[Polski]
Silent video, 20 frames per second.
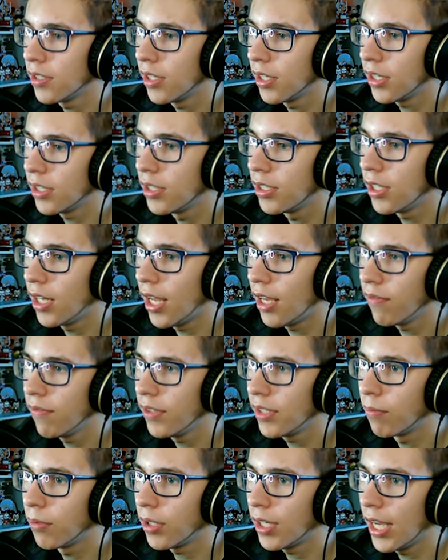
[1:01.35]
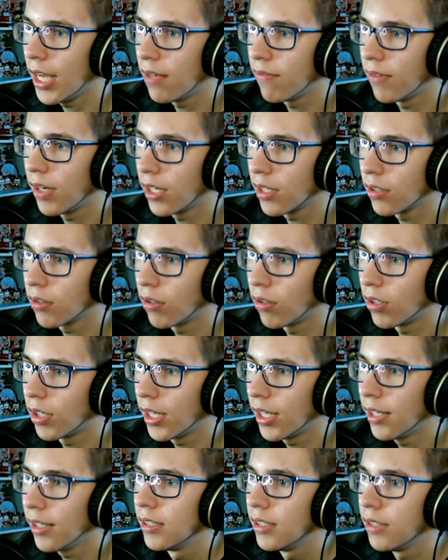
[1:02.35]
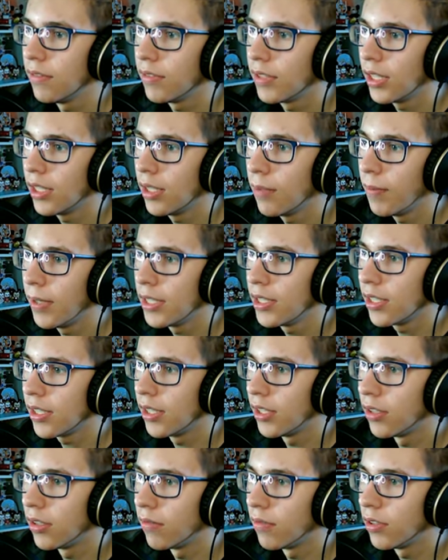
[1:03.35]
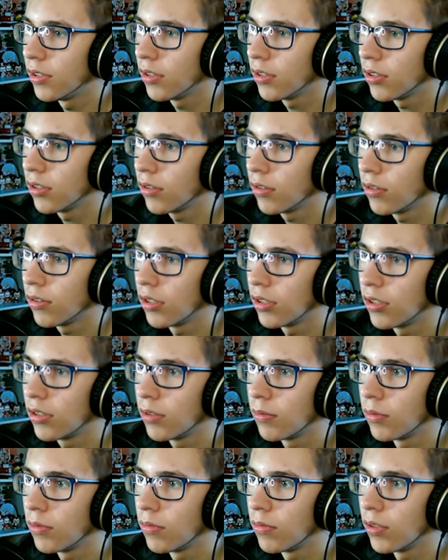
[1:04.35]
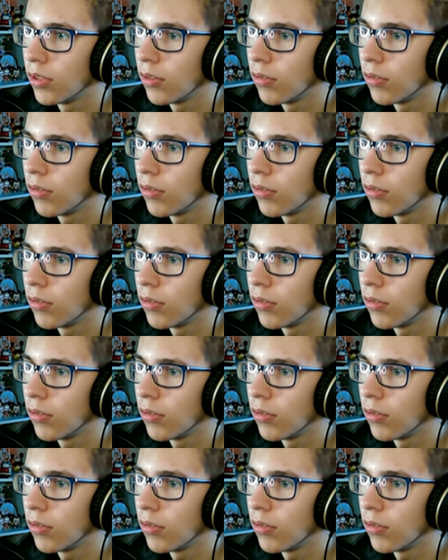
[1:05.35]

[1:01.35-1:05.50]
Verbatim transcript: na jakiś live'ik po cave'ach trochę. I wtedy będzie git. Wiecie co? To też sobie tutaj